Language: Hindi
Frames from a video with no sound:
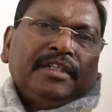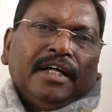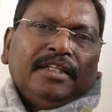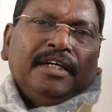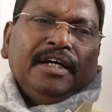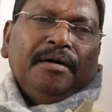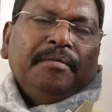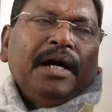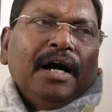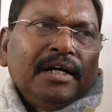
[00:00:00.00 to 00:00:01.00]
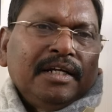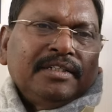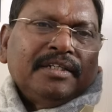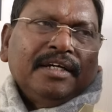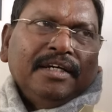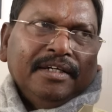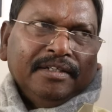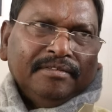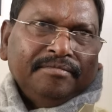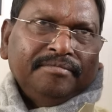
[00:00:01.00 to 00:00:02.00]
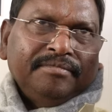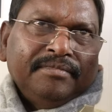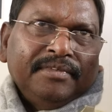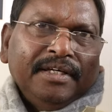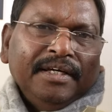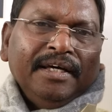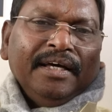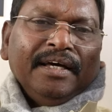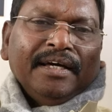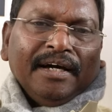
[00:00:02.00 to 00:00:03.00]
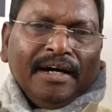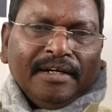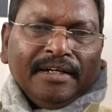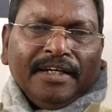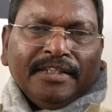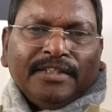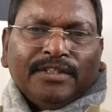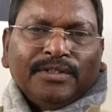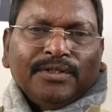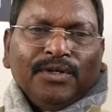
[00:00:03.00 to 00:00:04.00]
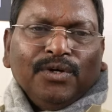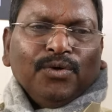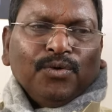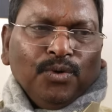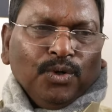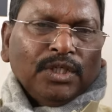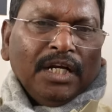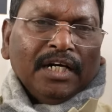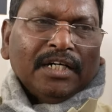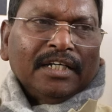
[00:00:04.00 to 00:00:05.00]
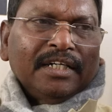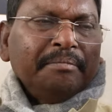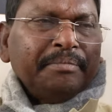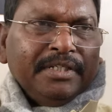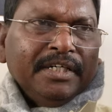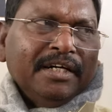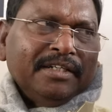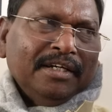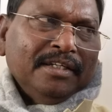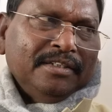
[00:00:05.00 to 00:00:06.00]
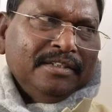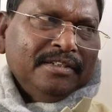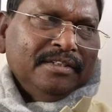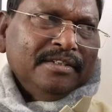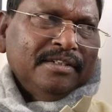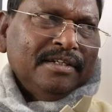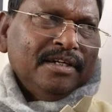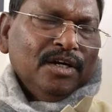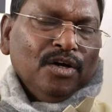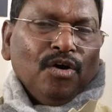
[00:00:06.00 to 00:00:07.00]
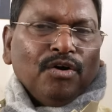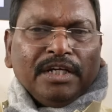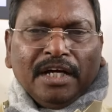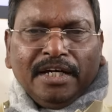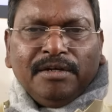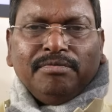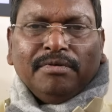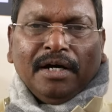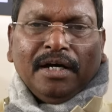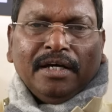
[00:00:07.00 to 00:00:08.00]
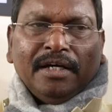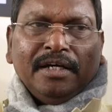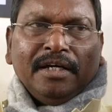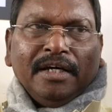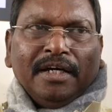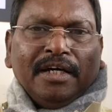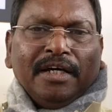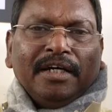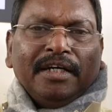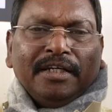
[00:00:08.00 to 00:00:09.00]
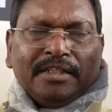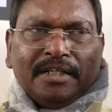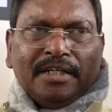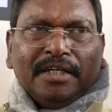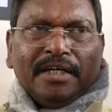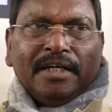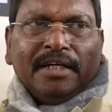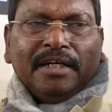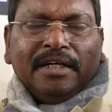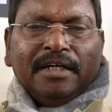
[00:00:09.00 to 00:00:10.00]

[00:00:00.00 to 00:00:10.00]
चाहते हैं हम कांग्रेस नहीं है कांग्रेस घोषणा करके पीछे हट जाती है और यही हुआ है इसलिए